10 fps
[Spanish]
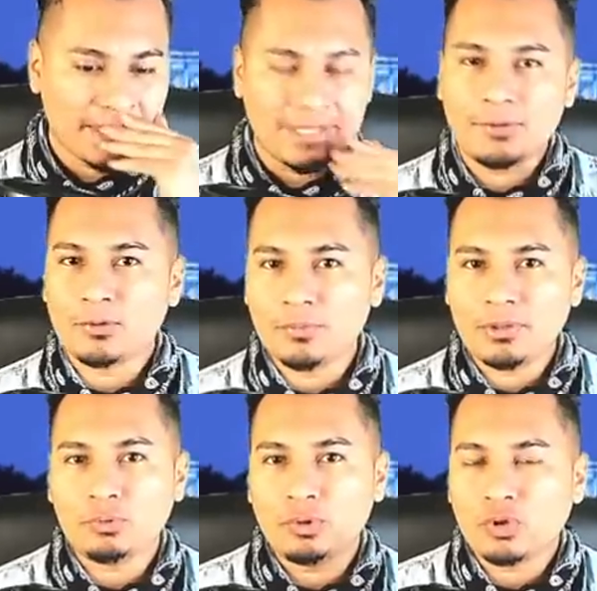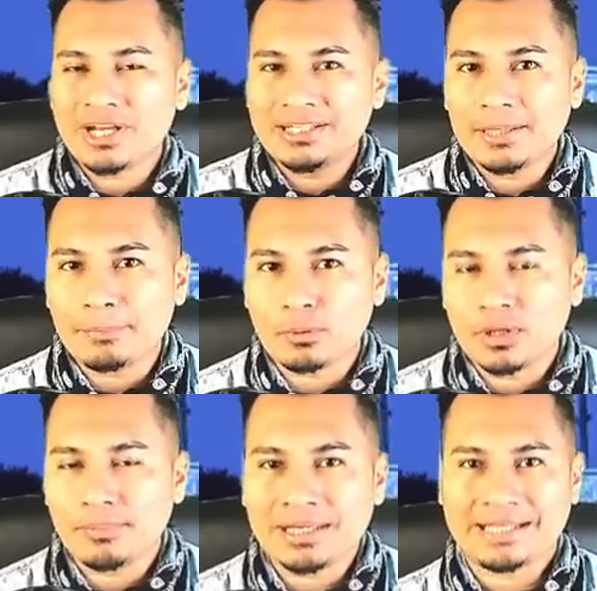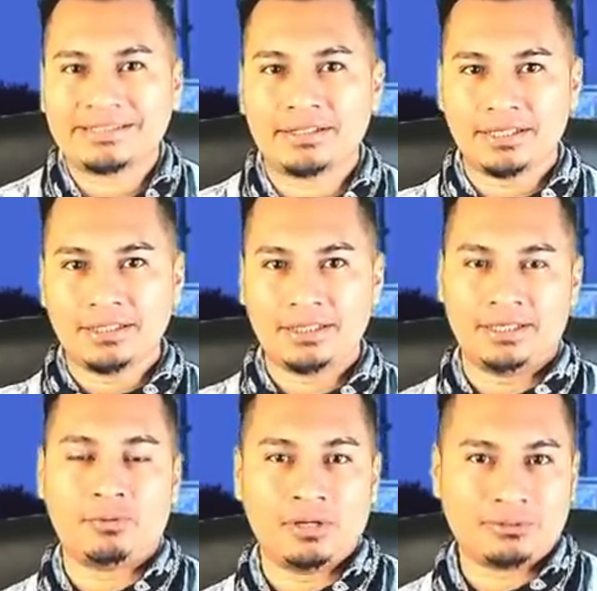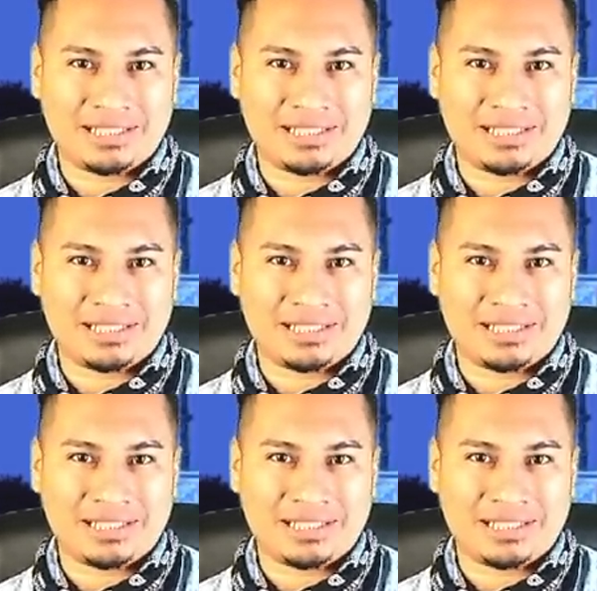en Colombia uno de los grandes problemas que se tiene en cuanto a